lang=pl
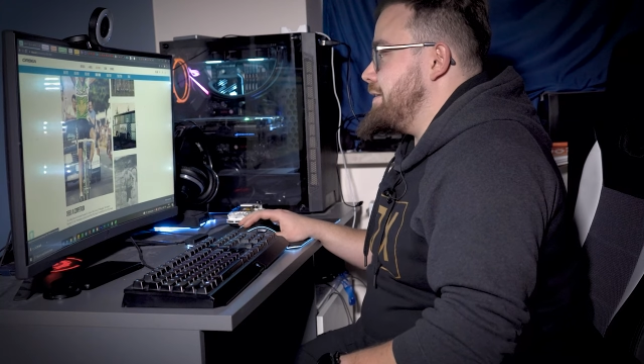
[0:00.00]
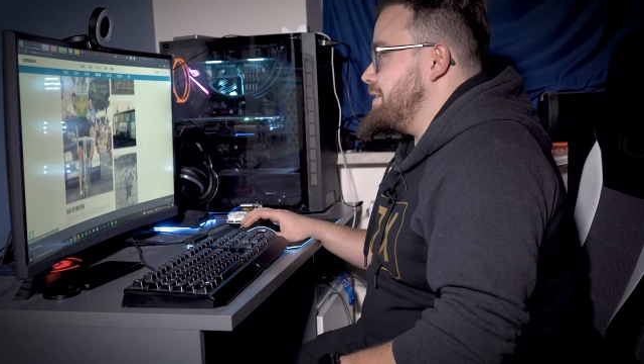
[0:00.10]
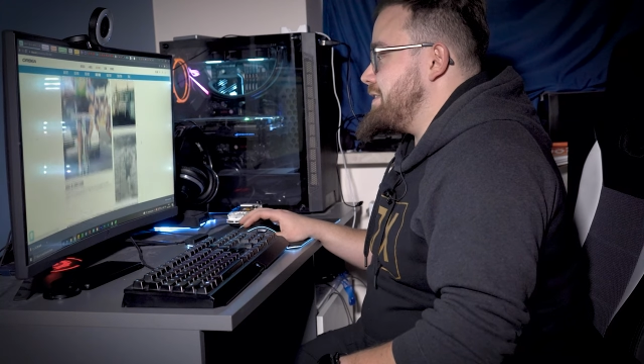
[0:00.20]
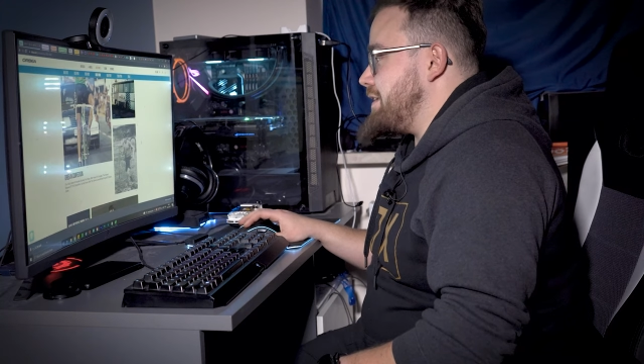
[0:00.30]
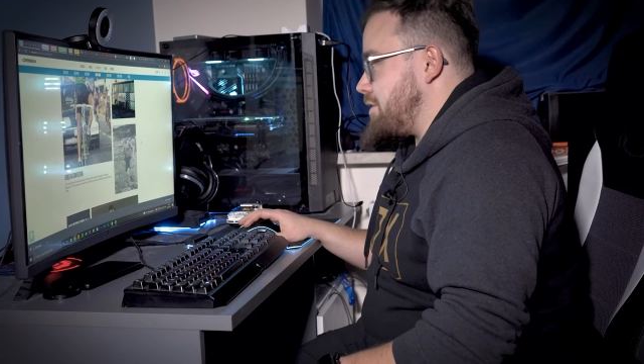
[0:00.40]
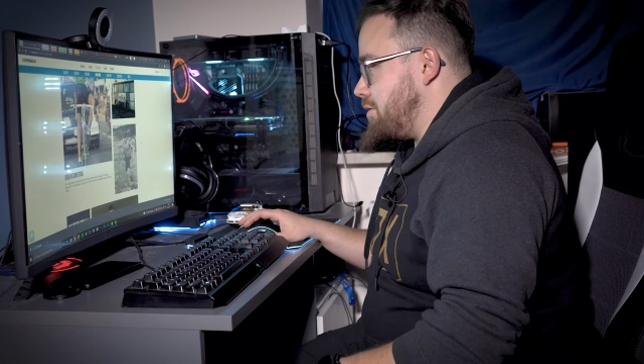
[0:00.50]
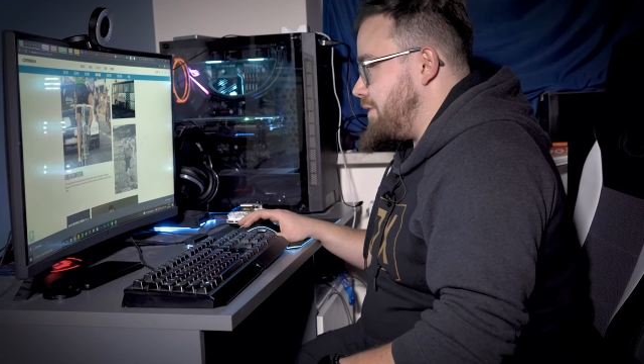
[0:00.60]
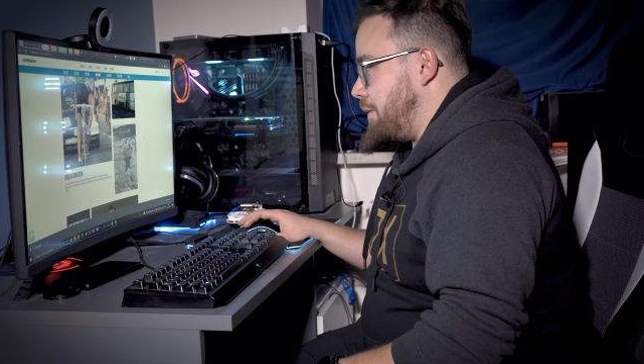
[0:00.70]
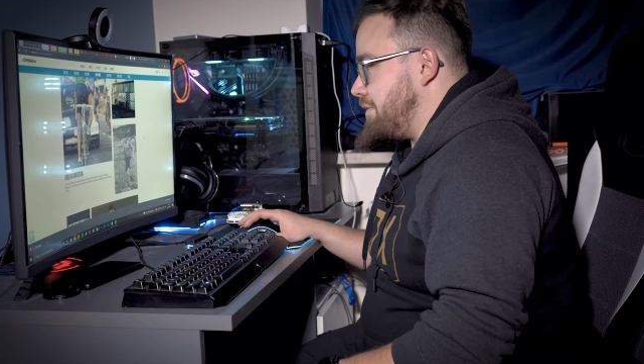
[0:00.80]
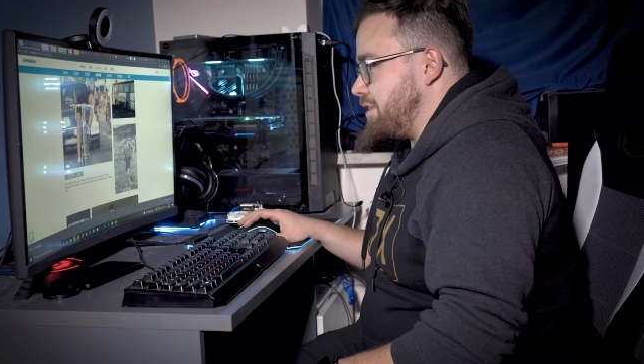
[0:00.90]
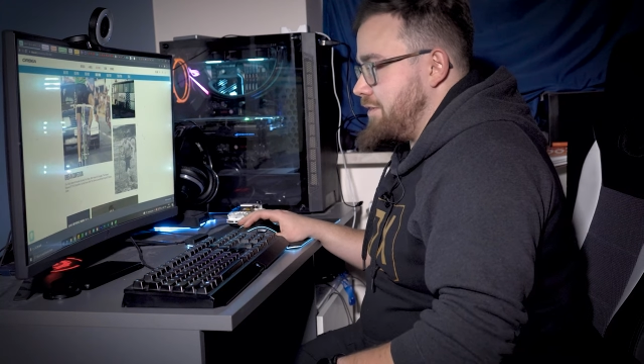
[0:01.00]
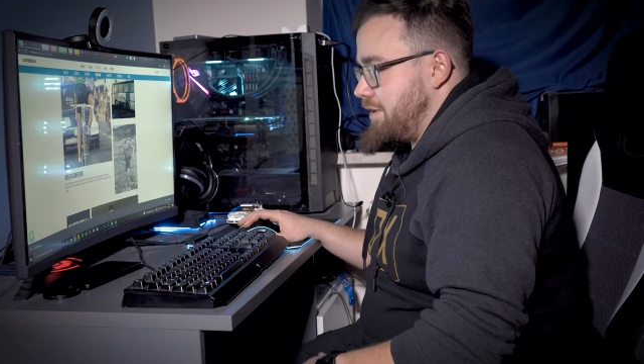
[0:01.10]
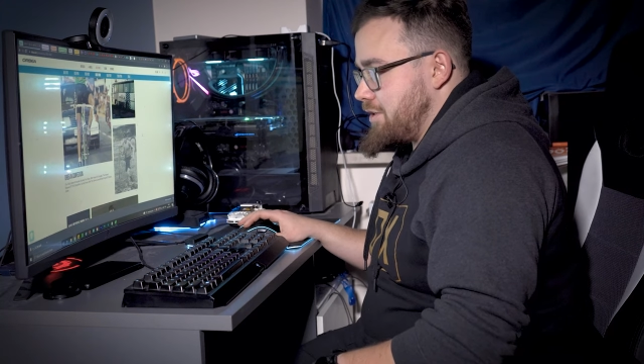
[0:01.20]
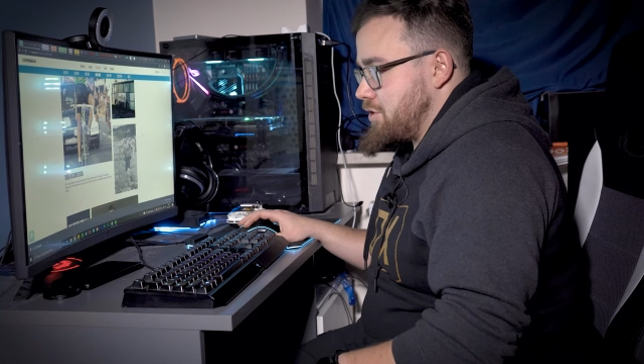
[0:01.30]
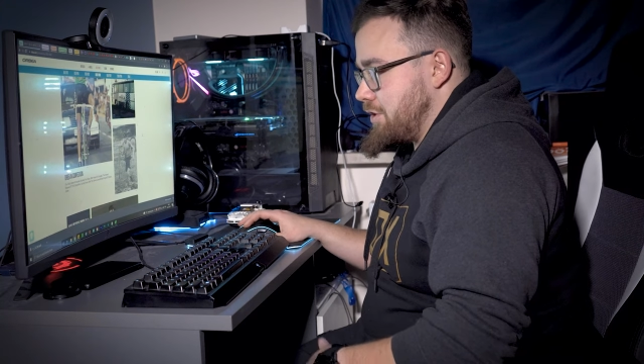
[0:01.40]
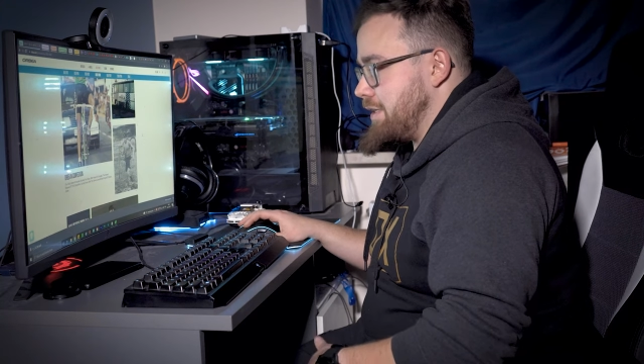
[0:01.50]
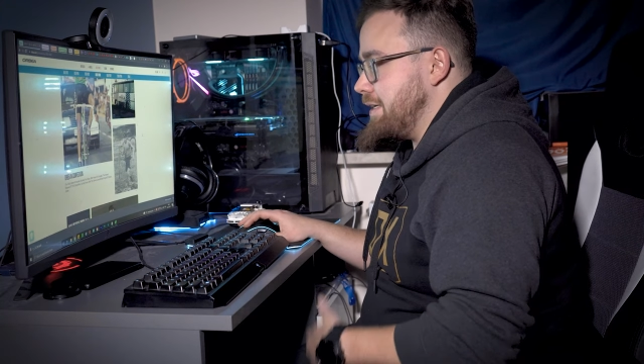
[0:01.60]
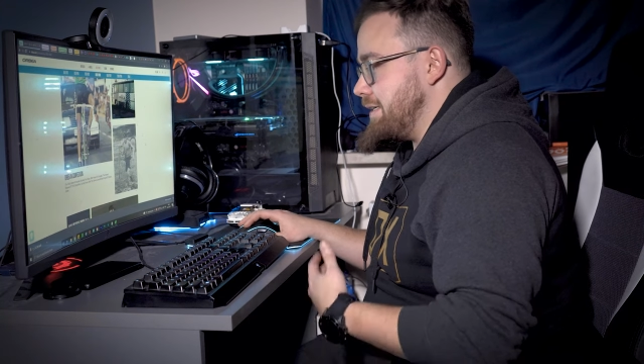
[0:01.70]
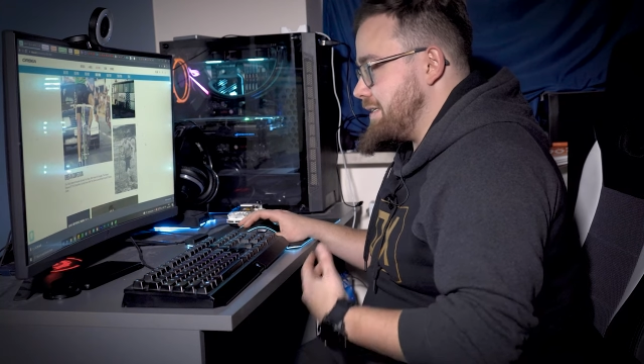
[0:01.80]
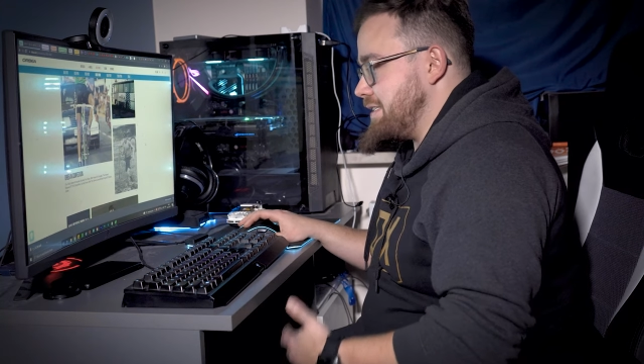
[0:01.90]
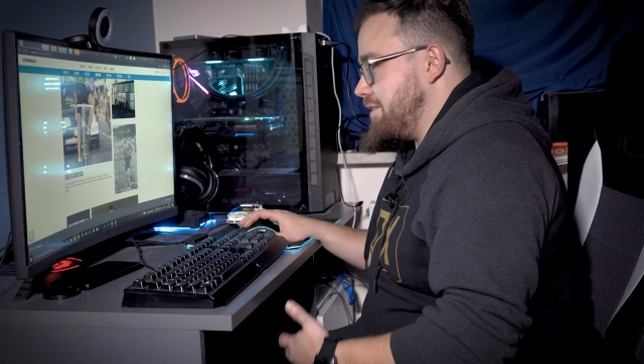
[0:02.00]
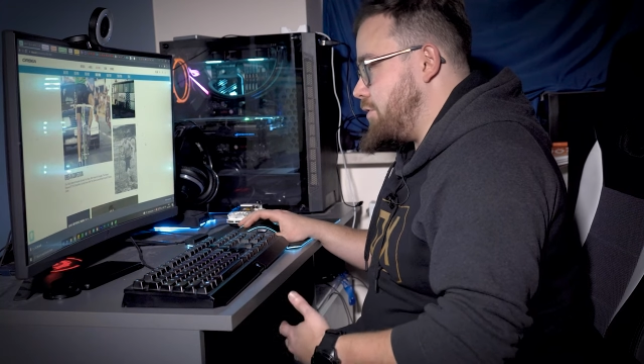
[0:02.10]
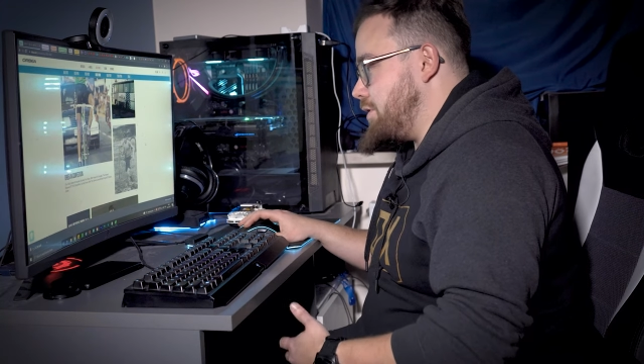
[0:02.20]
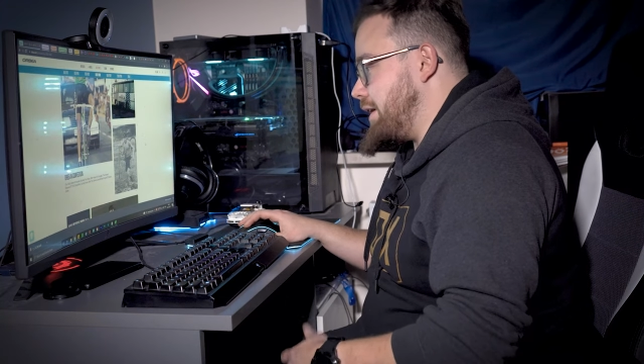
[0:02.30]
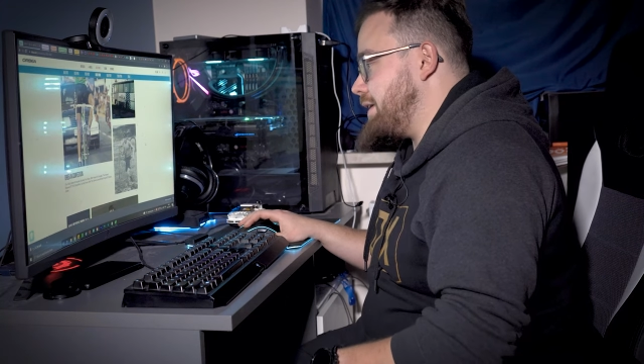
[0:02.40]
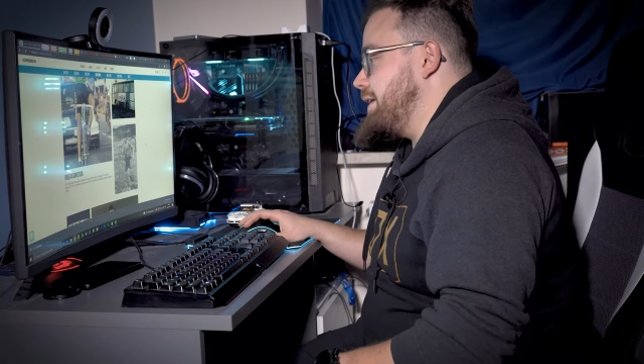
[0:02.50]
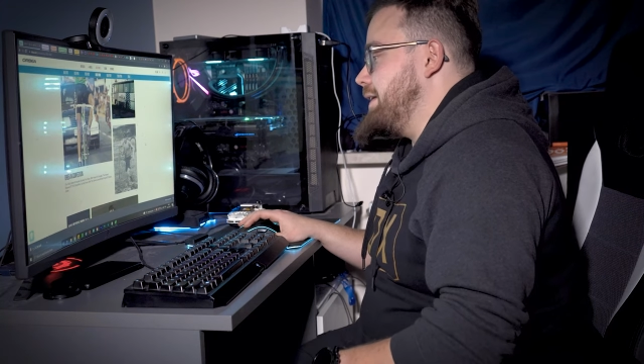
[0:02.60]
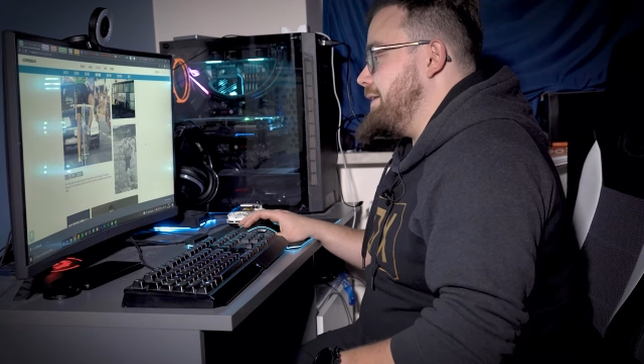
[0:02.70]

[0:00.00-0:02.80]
startowała w największych zawodach